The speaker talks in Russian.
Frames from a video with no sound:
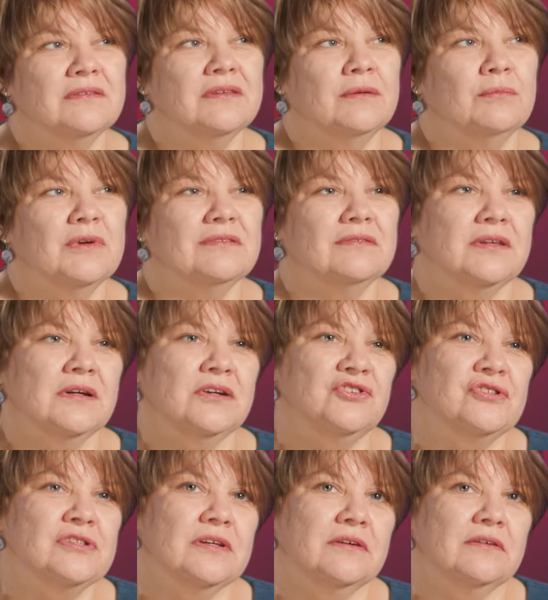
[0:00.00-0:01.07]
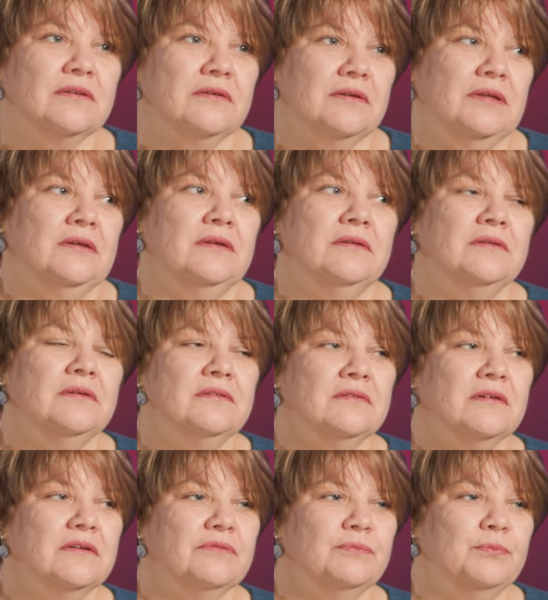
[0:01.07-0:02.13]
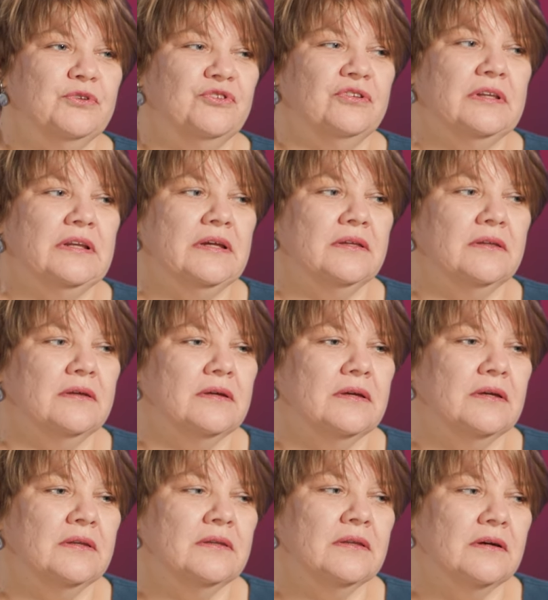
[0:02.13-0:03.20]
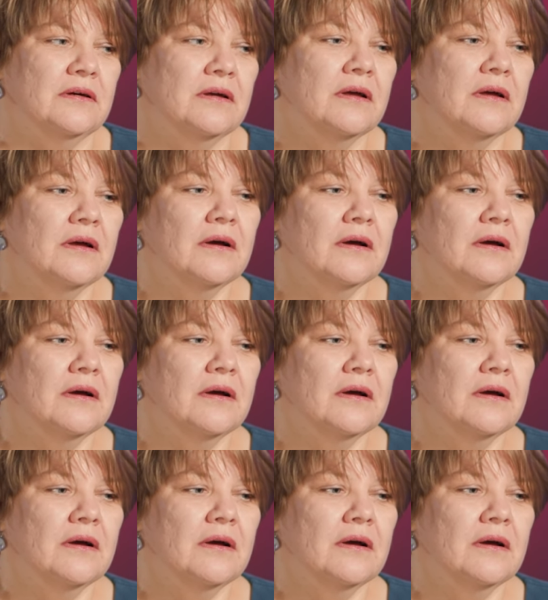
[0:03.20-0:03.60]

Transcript: самое страшное и детское впечатление – это